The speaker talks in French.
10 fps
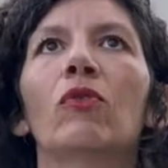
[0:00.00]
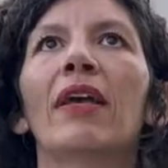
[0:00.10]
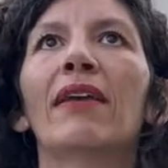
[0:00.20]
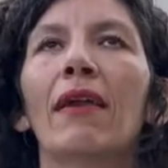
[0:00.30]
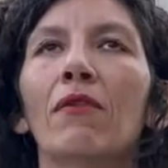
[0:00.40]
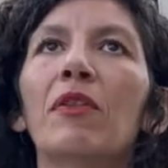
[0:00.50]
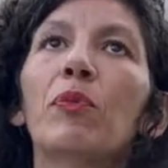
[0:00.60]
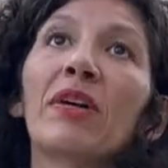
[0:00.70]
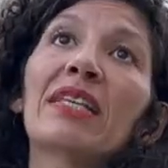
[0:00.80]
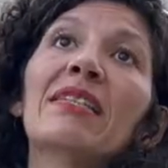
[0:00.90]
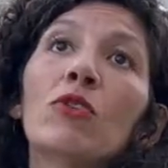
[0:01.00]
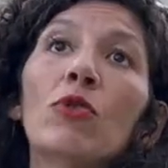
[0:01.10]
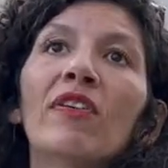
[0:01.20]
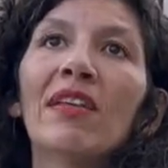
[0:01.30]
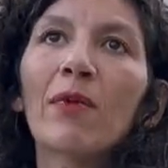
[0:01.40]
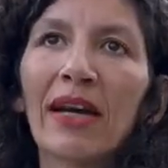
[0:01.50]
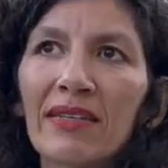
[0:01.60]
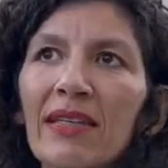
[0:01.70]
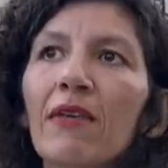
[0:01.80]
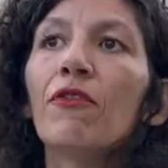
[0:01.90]
laquelle, en fait, pour rester juif et
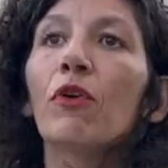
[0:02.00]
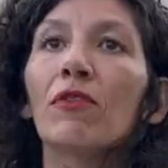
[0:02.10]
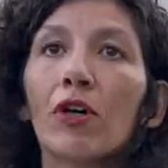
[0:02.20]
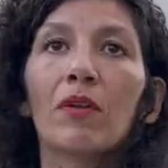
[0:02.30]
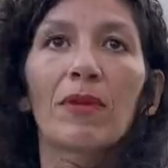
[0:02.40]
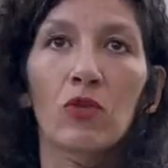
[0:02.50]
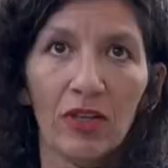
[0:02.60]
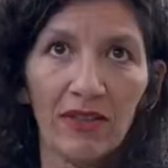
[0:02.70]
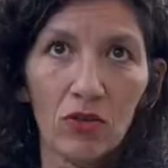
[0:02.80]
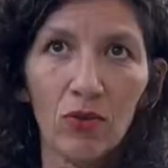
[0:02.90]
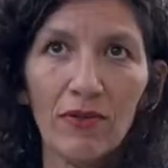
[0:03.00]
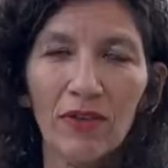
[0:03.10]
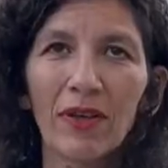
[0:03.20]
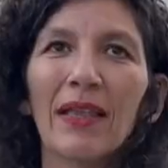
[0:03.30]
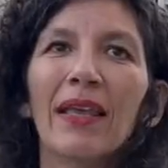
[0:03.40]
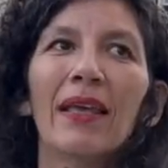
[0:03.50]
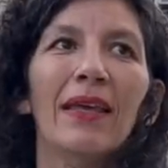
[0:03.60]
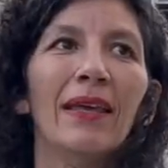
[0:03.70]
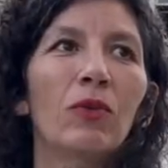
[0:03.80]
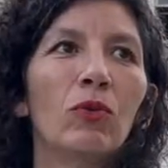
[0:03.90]
démocratique, il faut avoir une majorité juive.
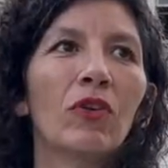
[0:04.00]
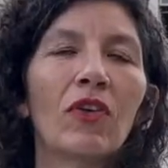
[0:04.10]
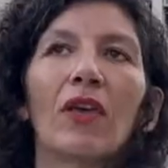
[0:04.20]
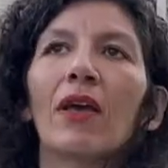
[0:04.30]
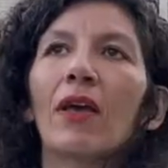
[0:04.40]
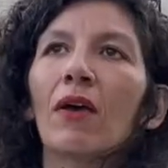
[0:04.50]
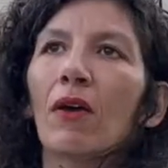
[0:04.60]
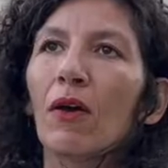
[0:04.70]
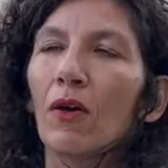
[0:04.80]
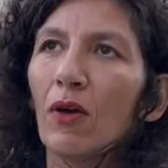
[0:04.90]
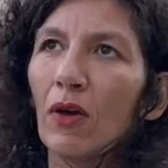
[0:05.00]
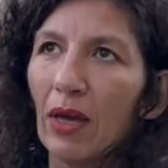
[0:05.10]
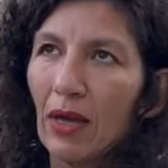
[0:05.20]
Et donc, euh,